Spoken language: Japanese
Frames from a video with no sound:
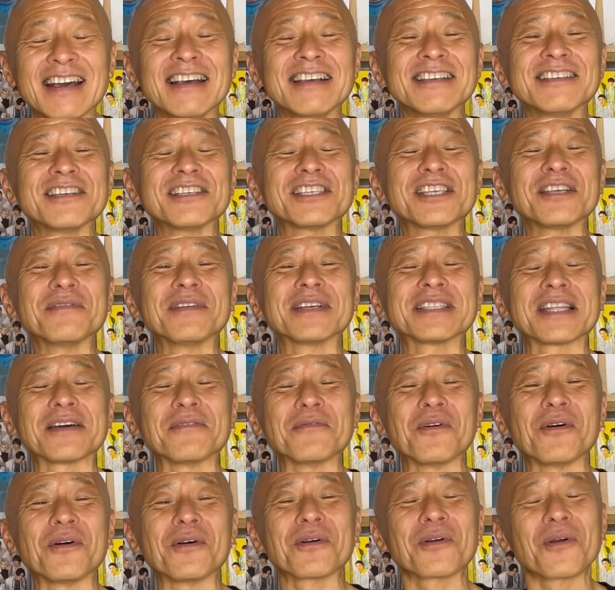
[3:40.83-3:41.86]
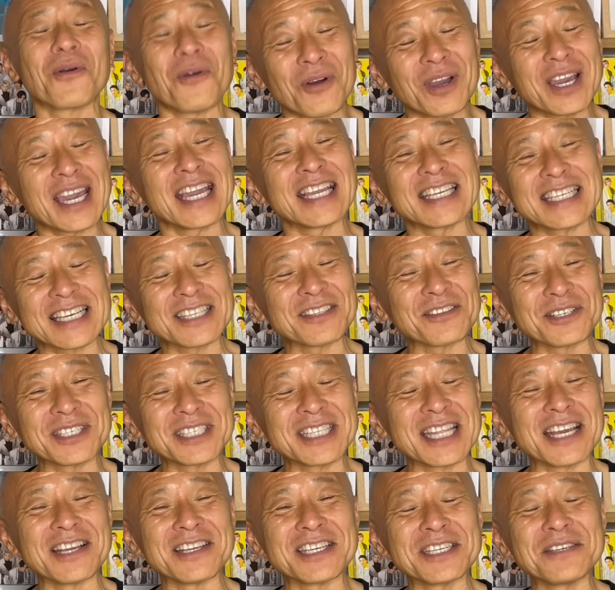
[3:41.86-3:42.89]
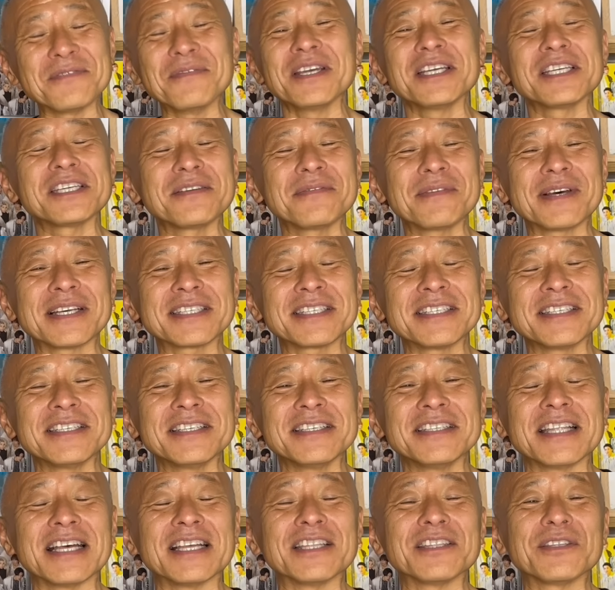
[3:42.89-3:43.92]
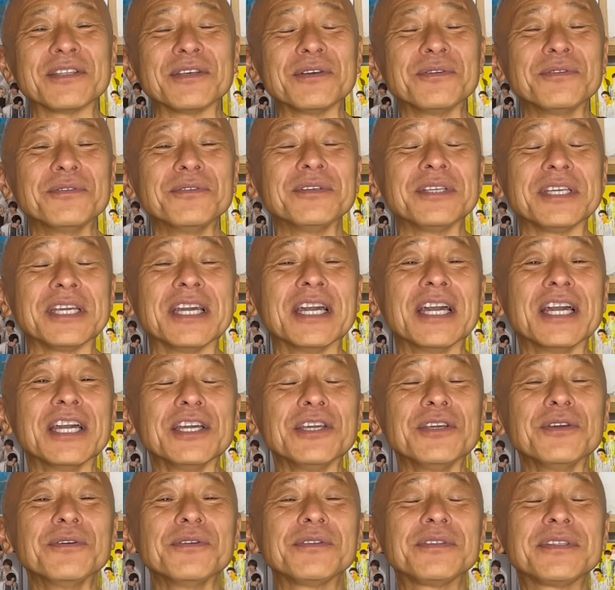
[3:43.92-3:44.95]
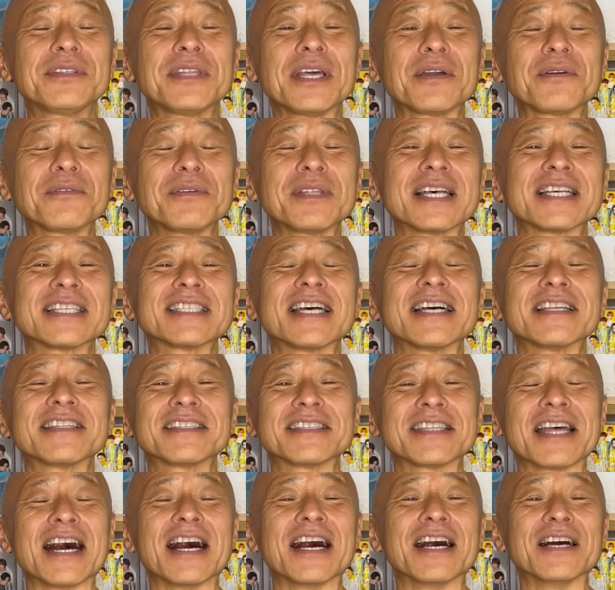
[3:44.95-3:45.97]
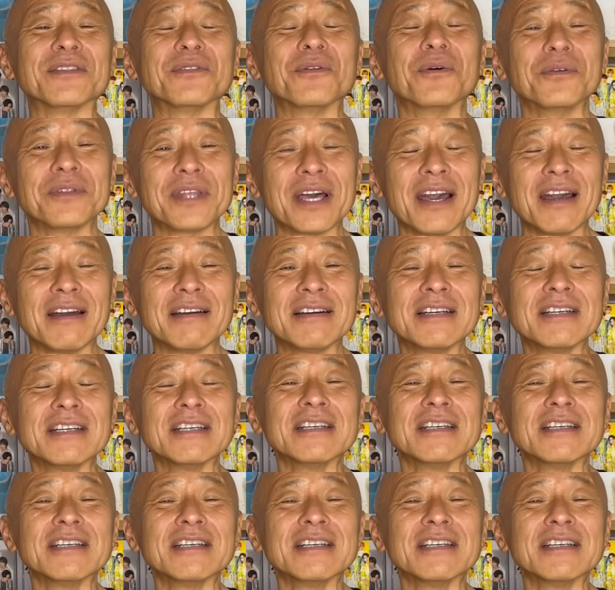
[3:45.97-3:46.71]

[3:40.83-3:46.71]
そしてまたもう後継者として指名しますなんていうふうに言ってくださったので、